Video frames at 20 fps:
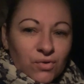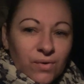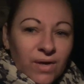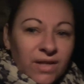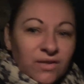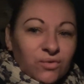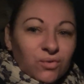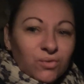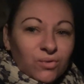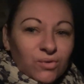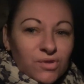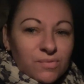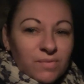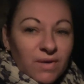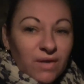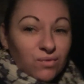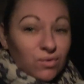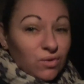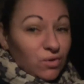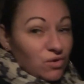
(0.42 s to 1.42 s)
à tous,
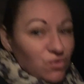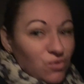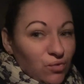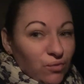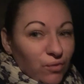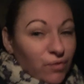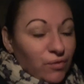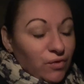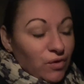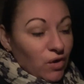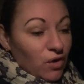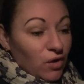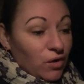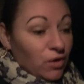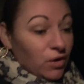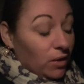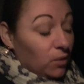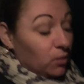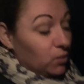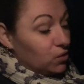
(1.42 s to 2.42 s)
bienvenue dans ce nouveau
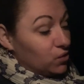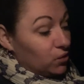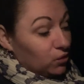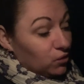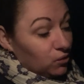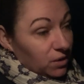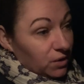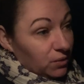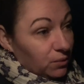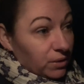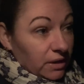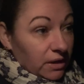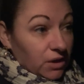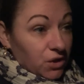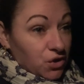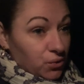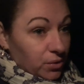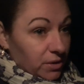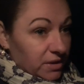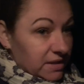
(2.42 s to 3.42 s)
vlog. Alors aujourd'hui on
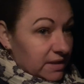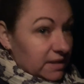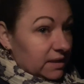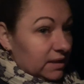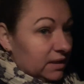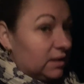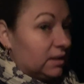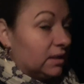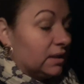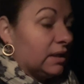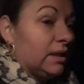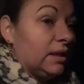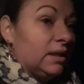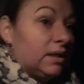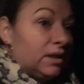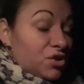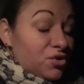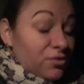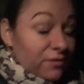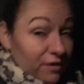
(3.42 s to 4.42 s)
est jeudi
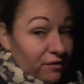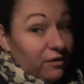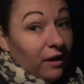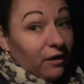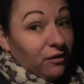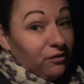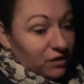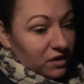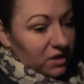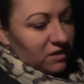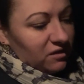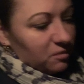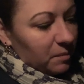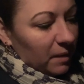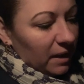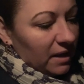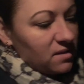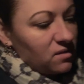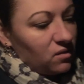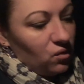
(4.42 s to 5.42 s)
et je vais faire vite
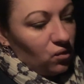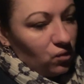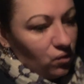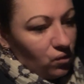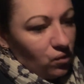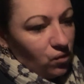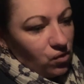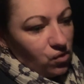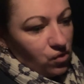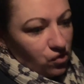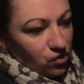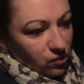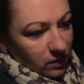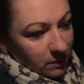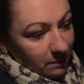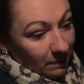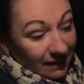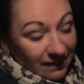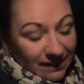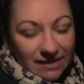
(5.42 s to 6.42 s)
parce que je
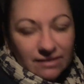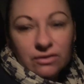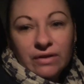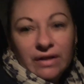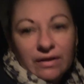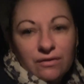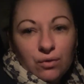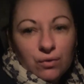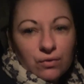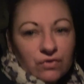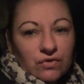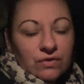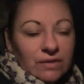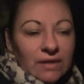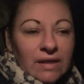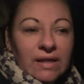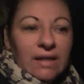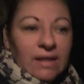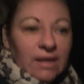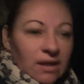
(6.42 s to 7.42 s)
suis pas très en avance.
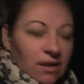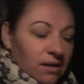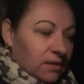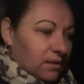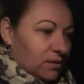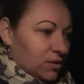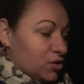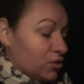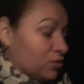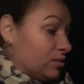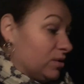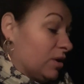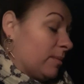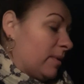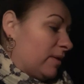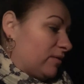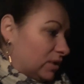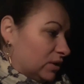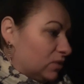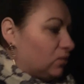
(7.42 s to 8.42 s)
Euh, je suis dans
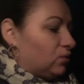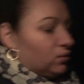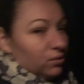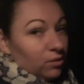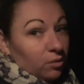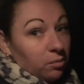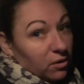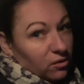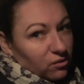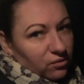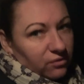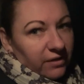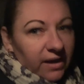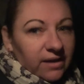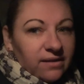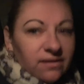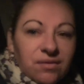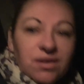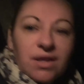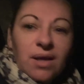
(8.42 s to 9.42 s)
ma voiture, porte
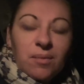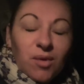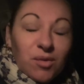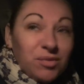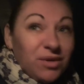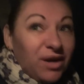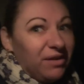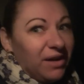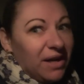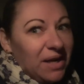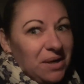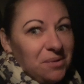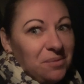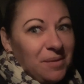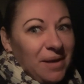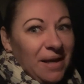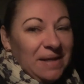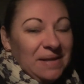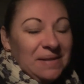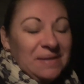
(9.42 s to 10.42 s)
ouverte évidemment pour avoir la
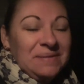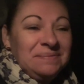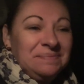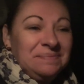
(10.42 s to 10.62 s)
lumière.